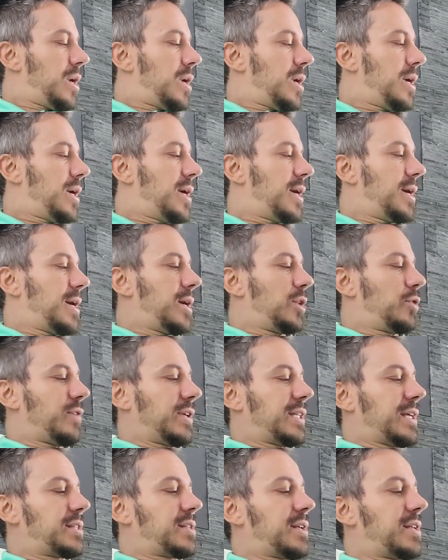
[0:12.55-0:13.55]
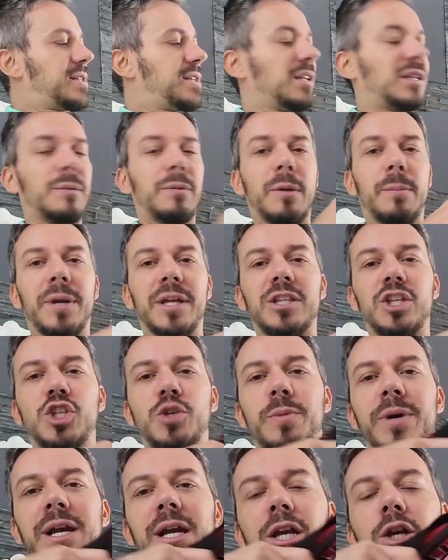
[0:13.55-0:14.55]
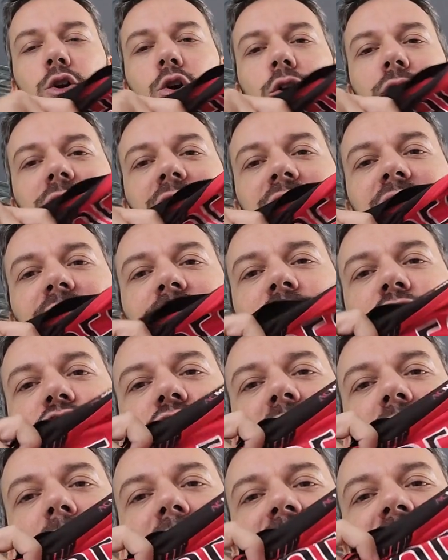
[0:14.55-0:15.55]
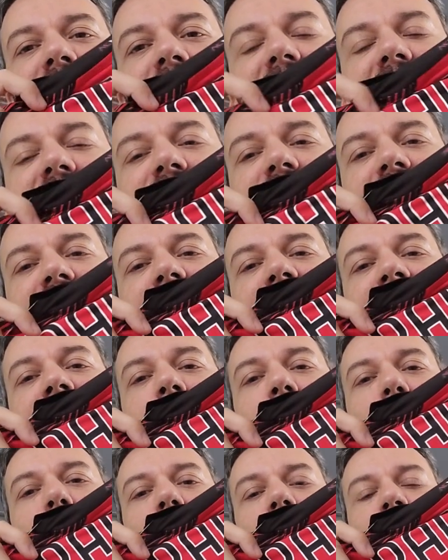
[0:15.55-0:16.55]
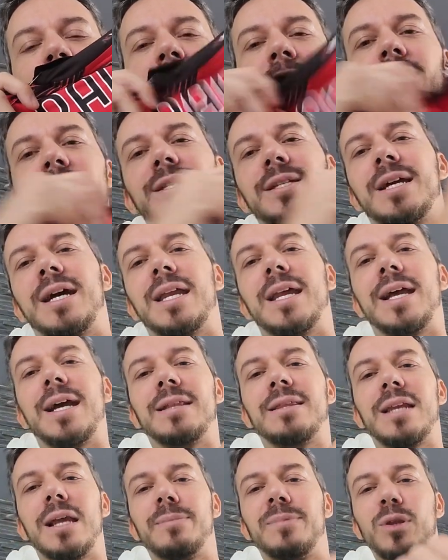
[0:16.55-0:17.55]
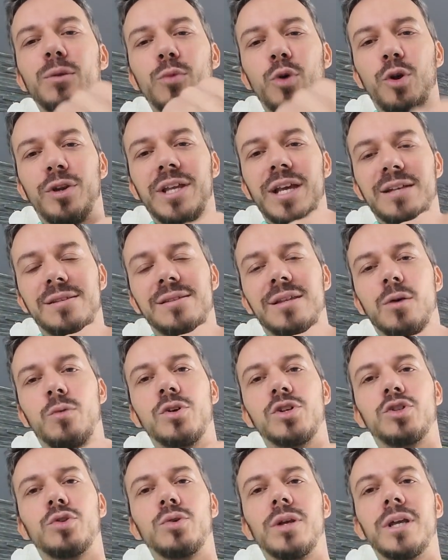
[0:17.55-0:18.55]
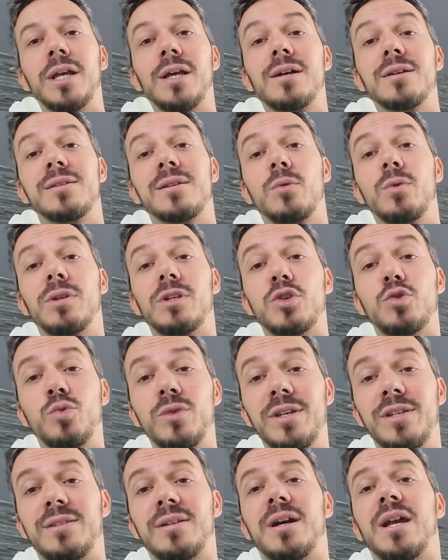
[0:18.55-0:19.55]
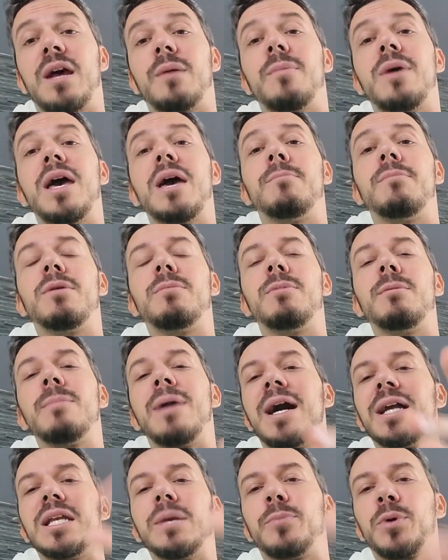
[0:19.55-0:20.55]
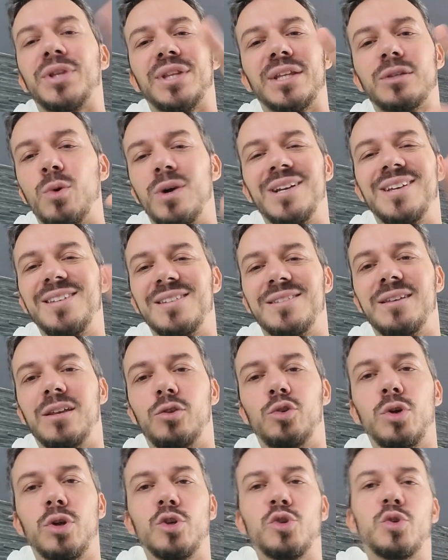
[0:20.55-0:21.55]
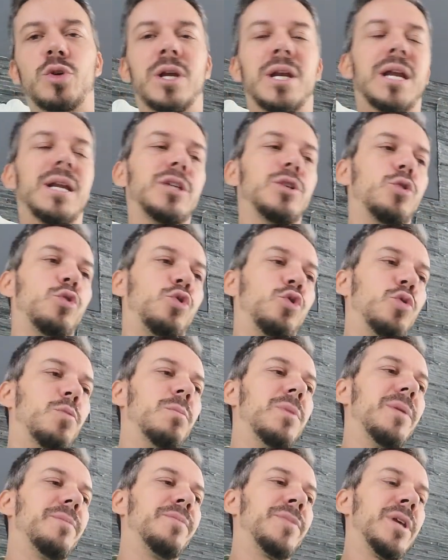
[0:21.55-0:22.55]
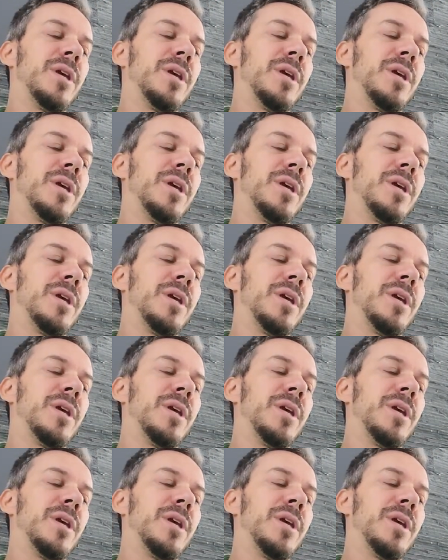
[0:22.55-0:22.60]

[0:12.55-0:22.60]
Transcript: Eh, dovete essere iscritti per partecipare al contest e vincere la maglia di Rafa Leao. Scaricate l'app di Moro Diez da questo link, seguite su Instagram MB Maglia e portate qualche iscritto al nostro canale YouTube.